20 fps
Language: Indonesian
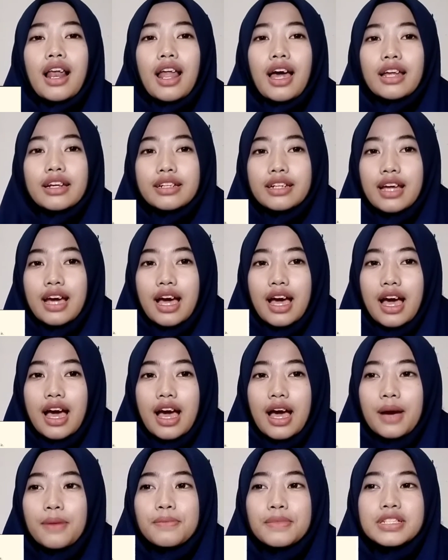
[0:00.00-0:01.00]

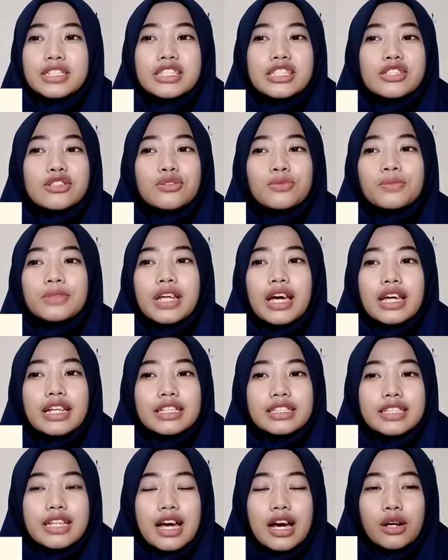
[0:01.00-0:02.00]
Landa mencium
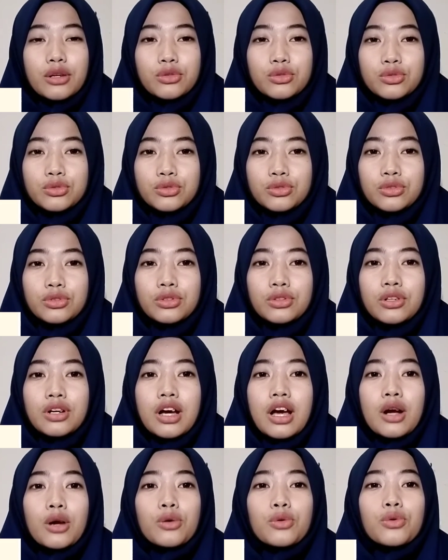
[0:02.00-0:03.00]
dari jauh
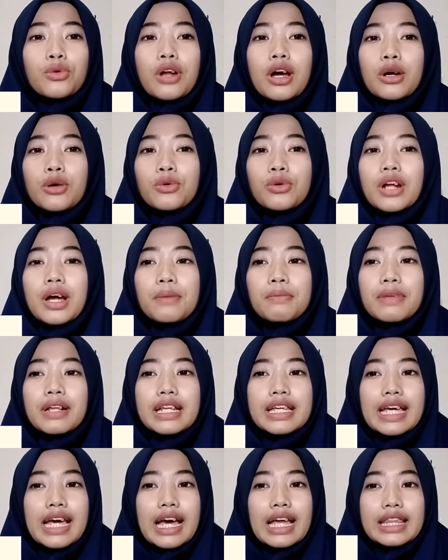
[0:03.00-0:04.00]
Kura-kura
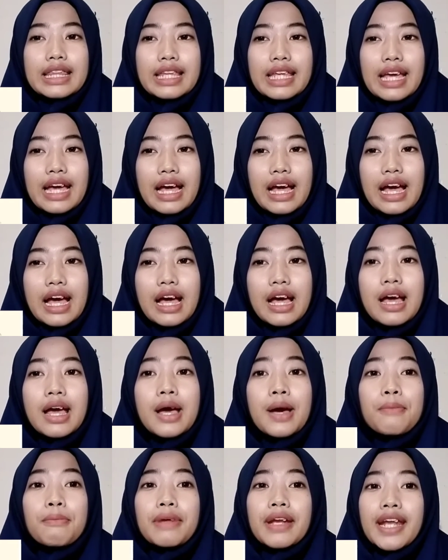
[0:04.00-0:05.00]
melihatnya,
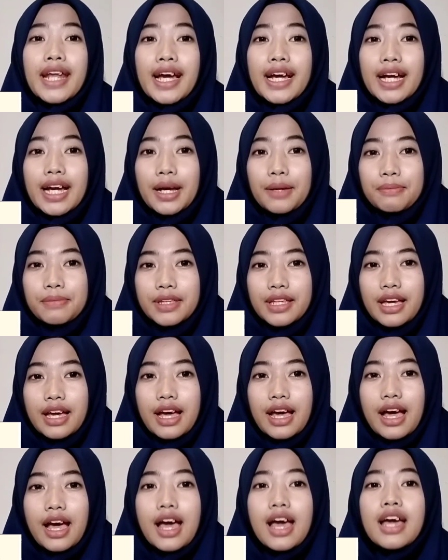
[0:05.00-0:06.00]

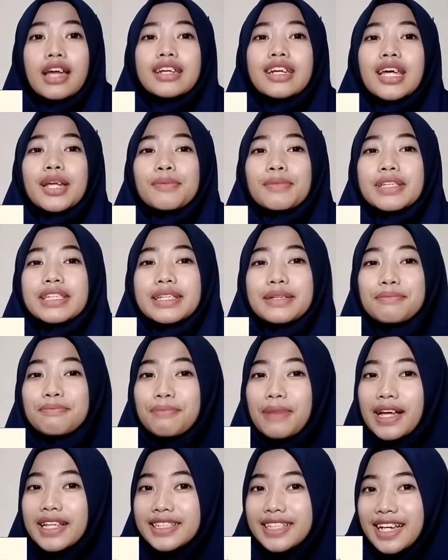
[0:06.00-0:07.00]
menangkapnya, dan
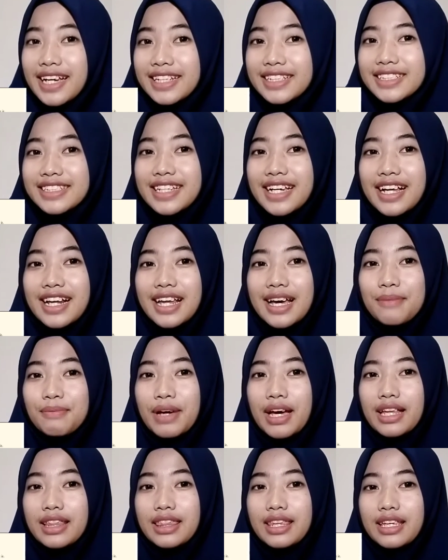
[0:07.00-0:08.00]
menyimpannya di
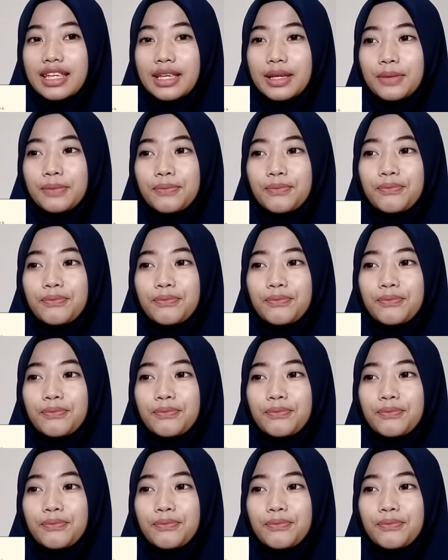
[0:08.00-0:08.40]
dalam hati.